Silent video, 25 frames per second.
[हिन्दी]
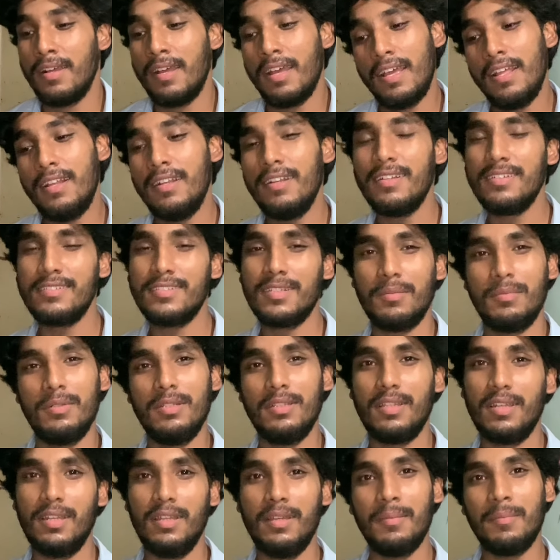एलिना
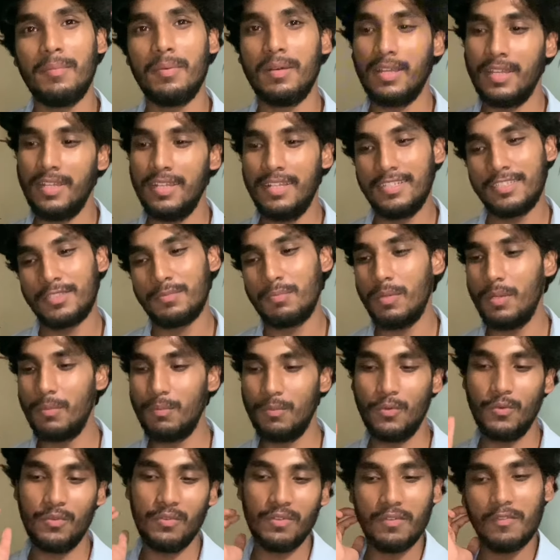सामंत राय भाई इसमें
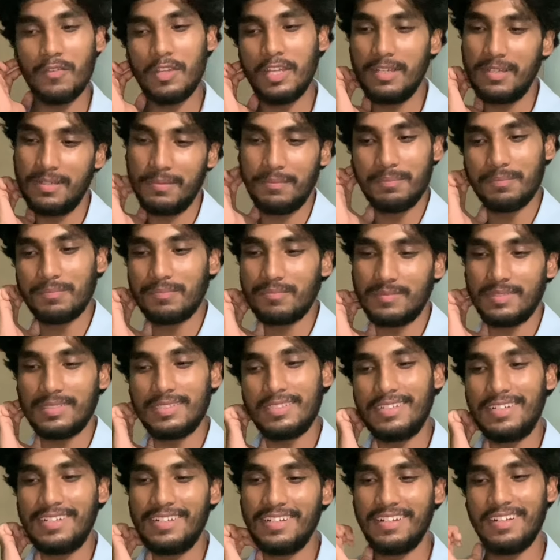मूवी में
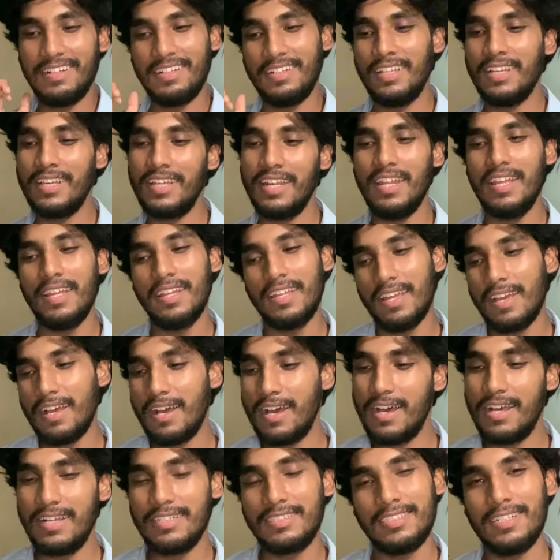दिख रही है कि हाँ
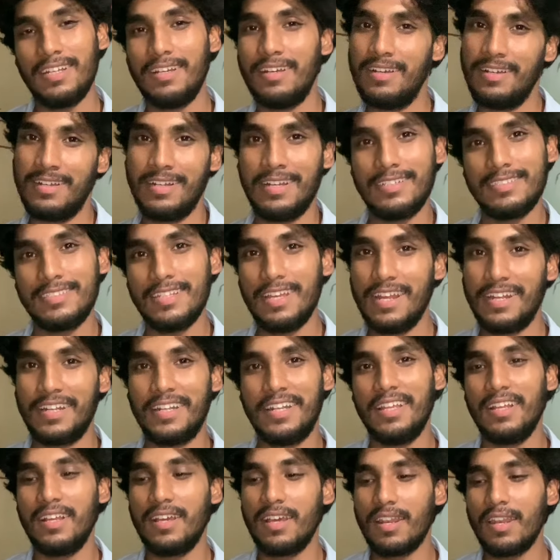अच्छा खासा
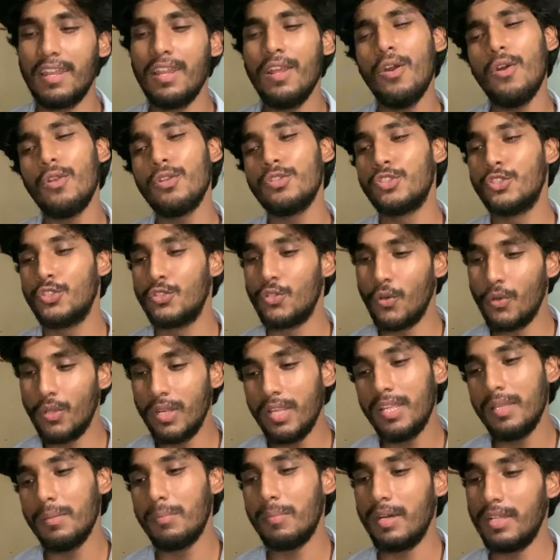एक्टिंग कर रही है और स्टोरी
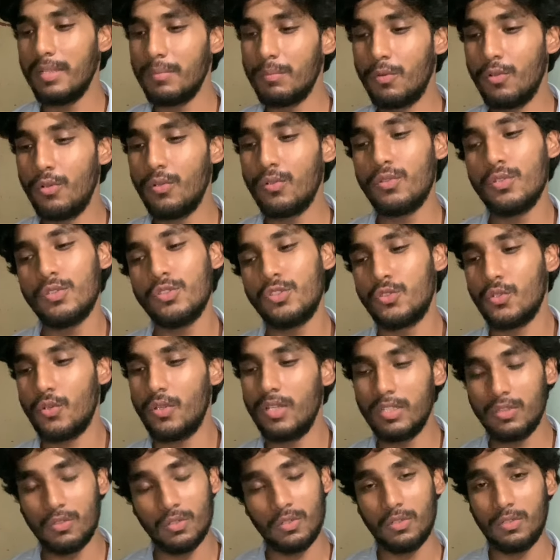की बात बोलू तो
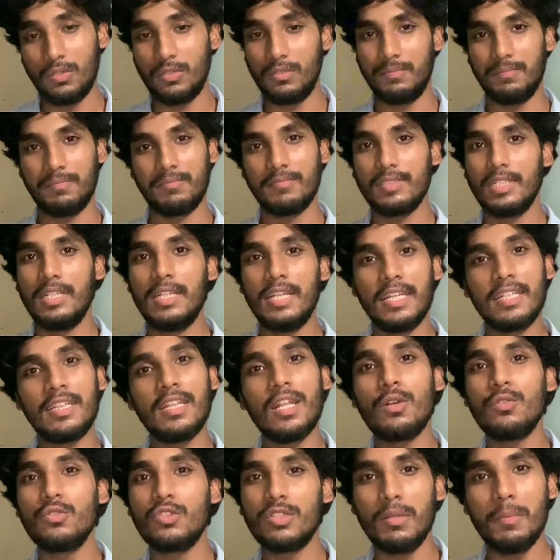स्टोरी तो
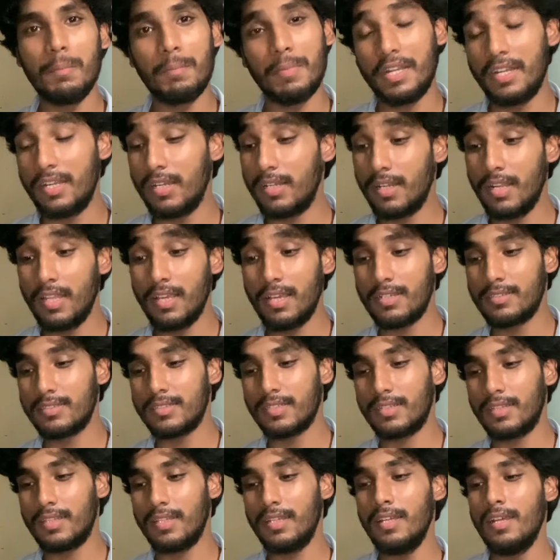इतना कुछ अभी प्रेडिक्ट नहीं कर
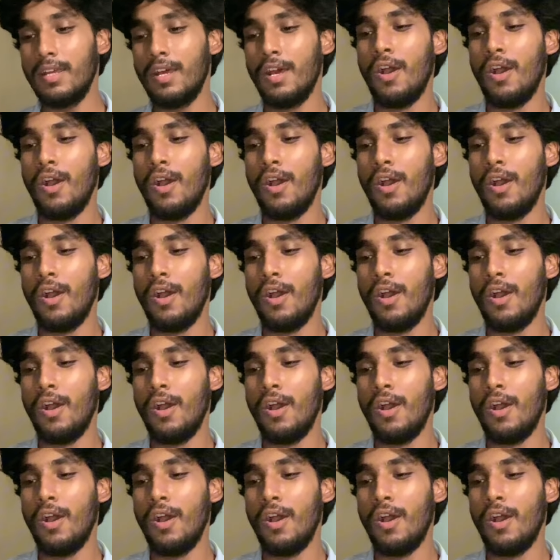सकते